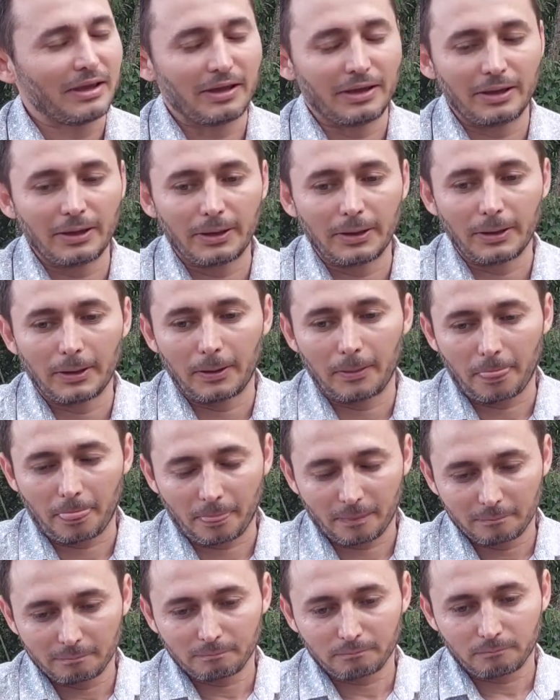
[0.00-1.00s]
eh,
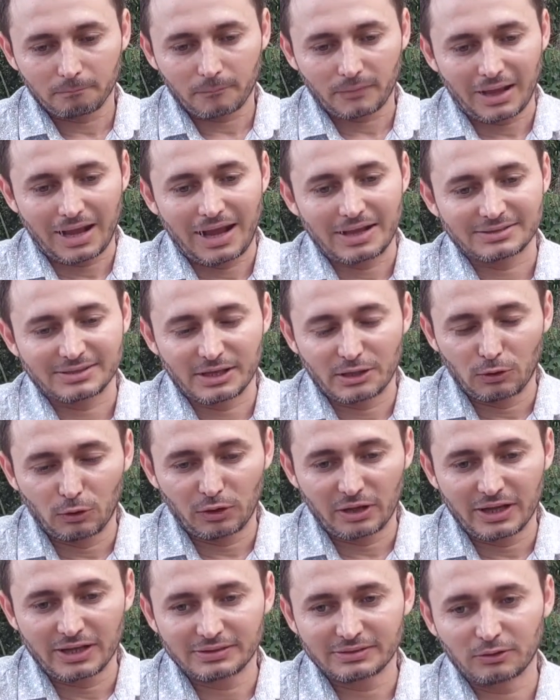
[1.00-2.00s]

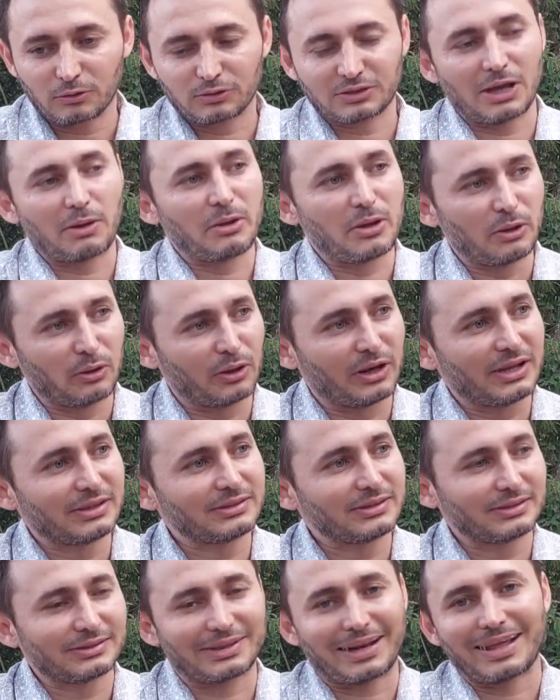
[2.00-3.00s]
hacedores o sabedores
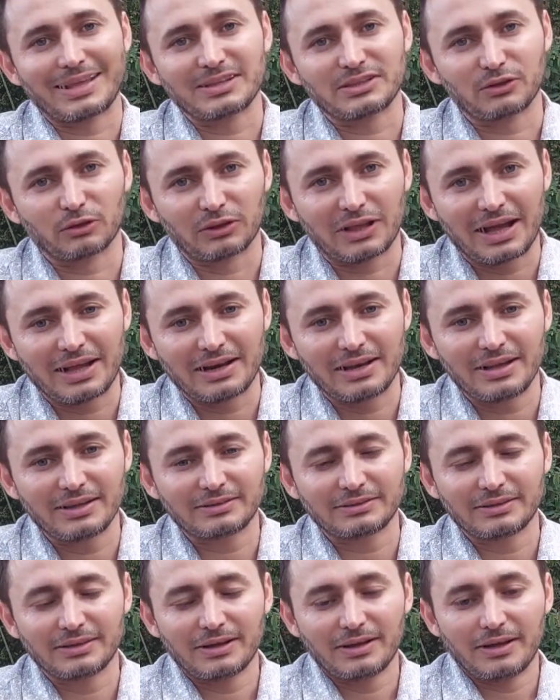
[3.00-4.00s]

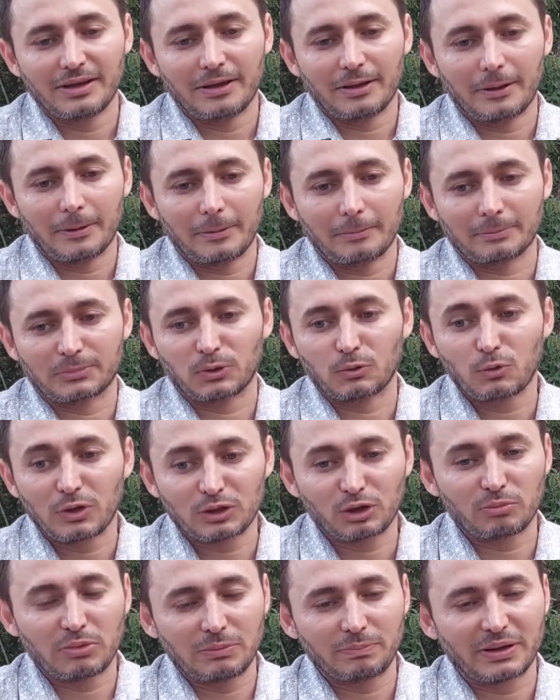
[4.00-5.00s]
tradicionales. Son
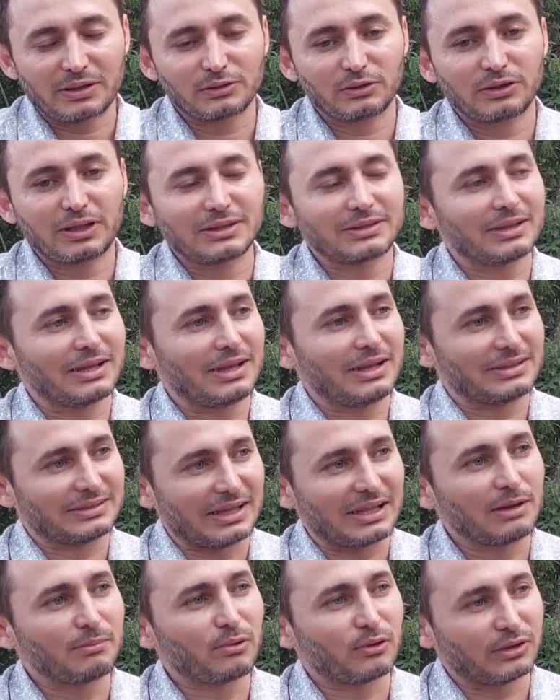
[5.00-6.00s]
4.000 personas que le
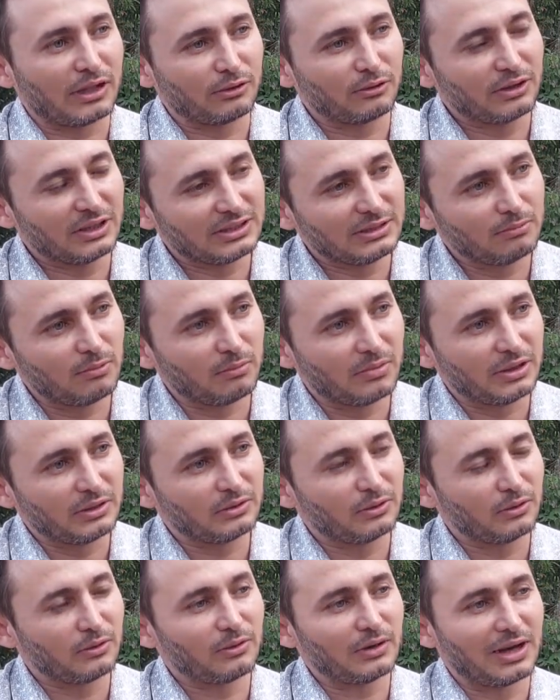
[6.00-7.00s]
están aportando en ese
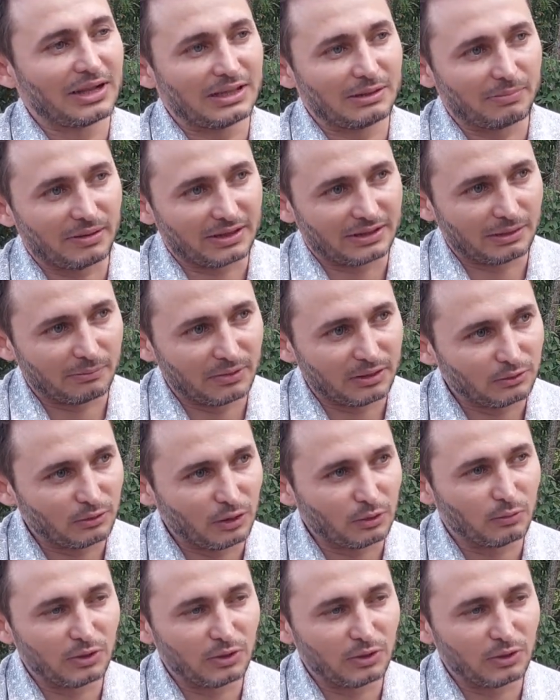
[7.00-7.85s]
momento al departamento del